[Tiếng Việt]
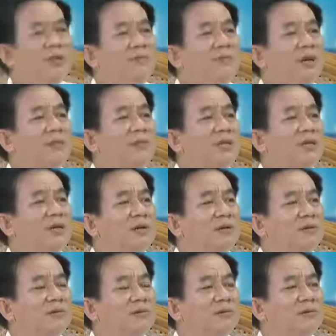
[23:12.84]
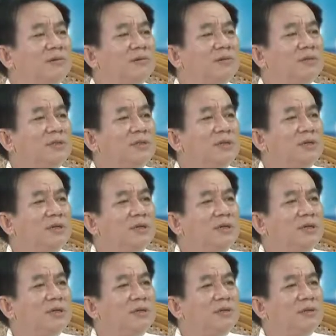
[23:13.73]
mạng bệnh nhân
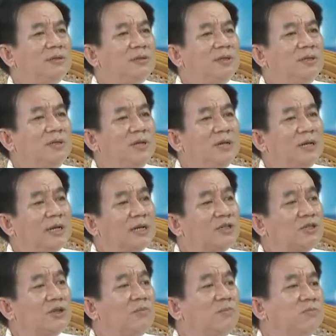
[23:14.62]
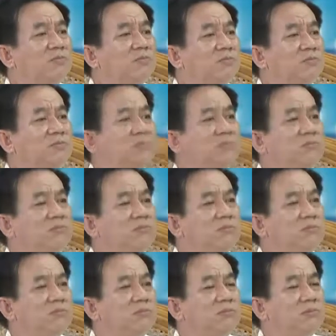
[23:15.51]
nhất là sốc
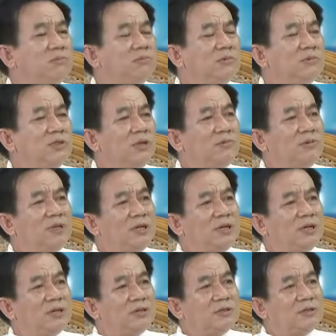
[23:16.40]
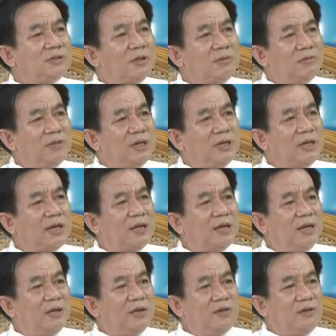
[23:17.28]
sốc tức, sốc tức là
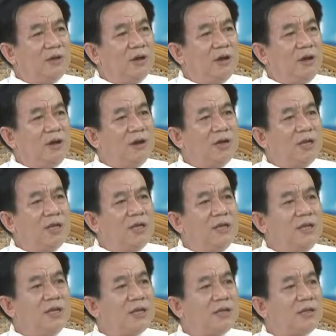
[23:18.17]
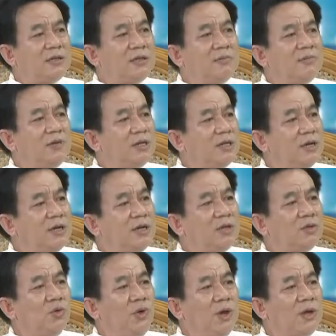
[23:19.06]
do cái dịch trong cơ thể
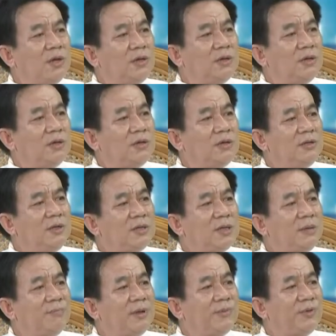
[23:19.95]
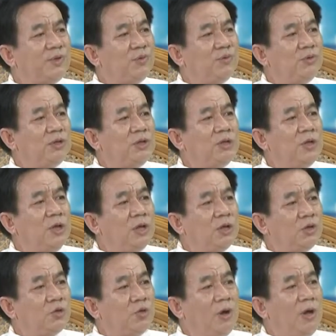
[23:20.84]
nó thoát do thành mạch bị tổn thương
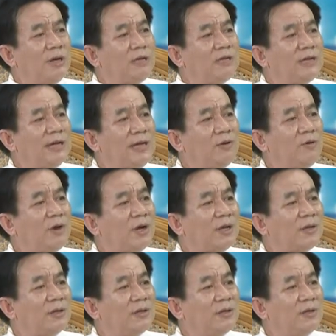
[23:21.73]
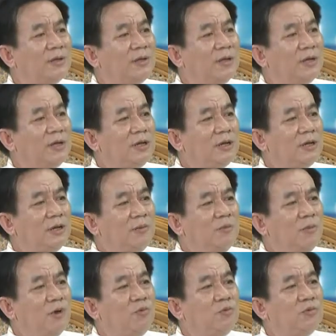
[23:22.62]
nó thoát yeah. Dạ. hết ra ngoài ừ.
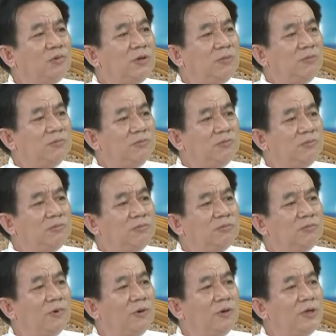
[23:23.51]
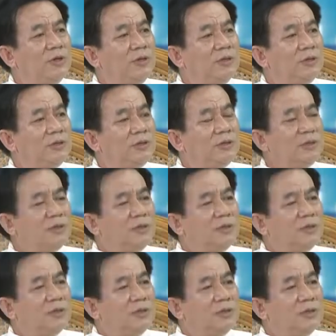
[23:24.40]
trong bụng trong phổi
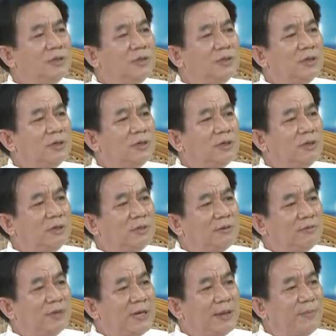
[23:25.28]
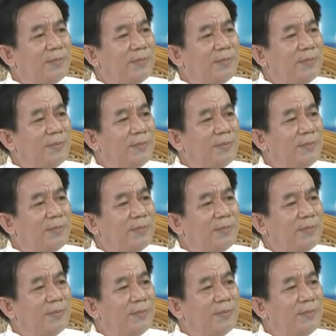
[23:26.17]
và làm